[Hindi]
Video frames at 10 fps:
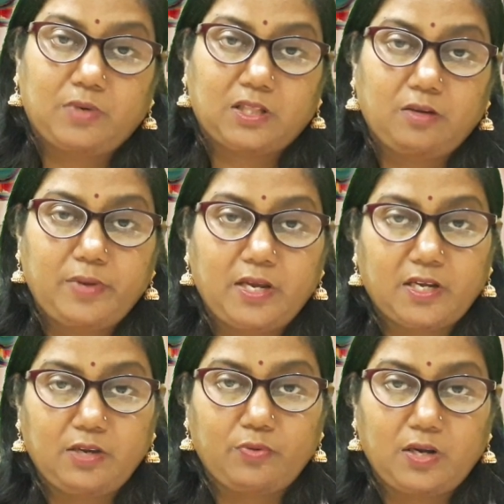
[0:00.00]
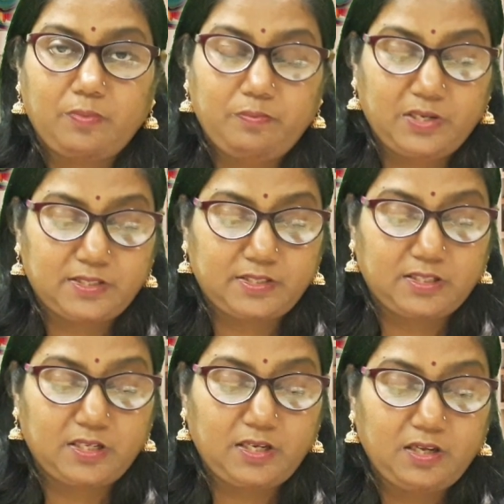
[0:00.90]
मतलब एक ही वह बेचती
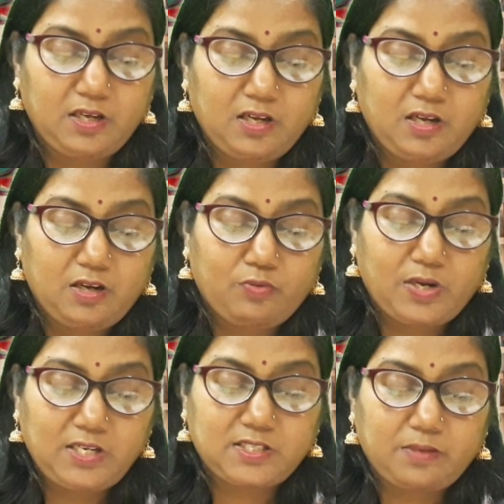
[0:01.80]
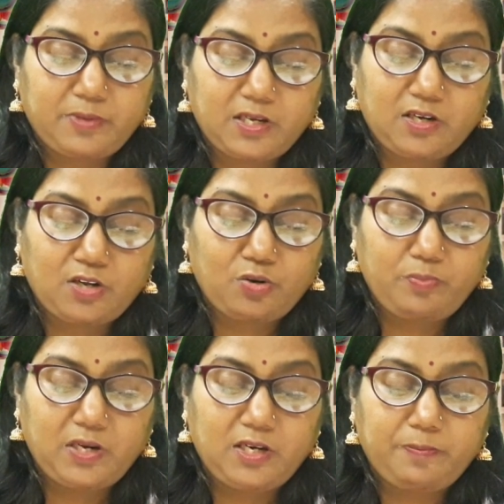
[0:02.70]
थी वही सबके घरों
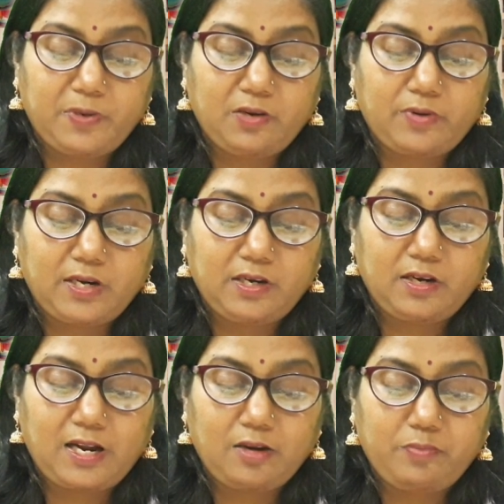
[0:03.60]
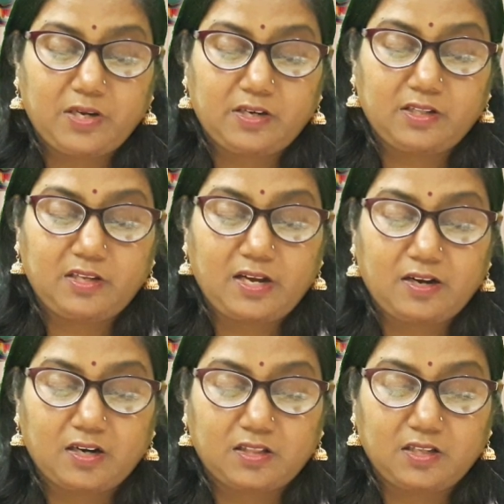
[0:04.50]
में लीपने वाली लाल मिट्टी दिया
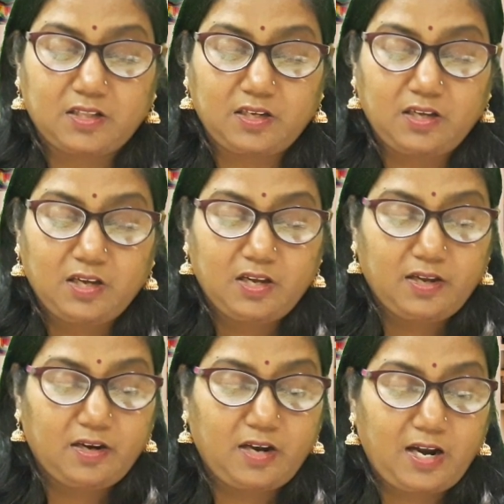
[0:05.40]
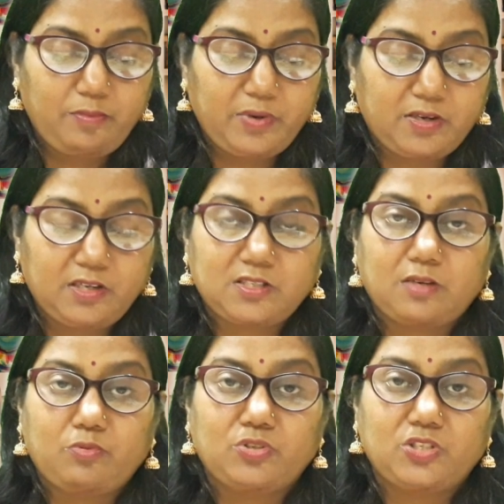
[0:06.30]
करती थी लाल मिट्टी
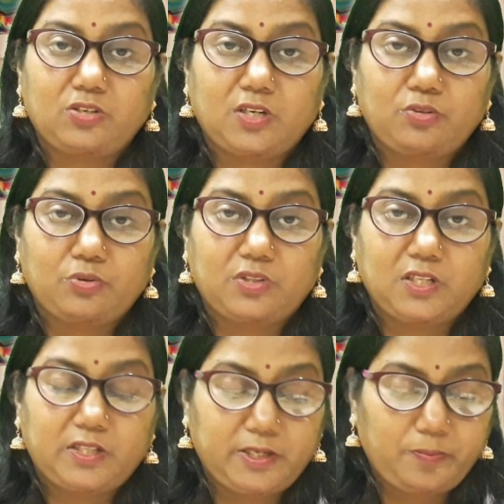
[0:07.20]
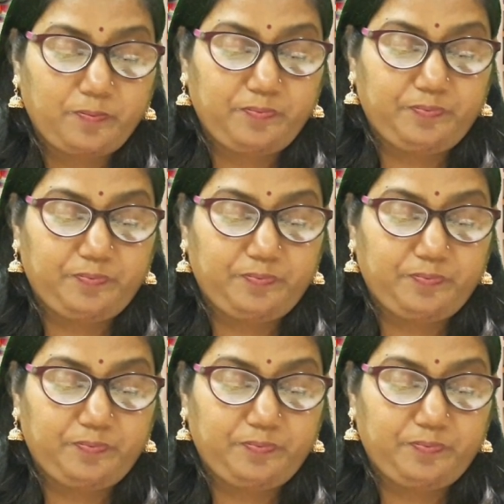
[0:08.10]
सबको जरूरत होती थी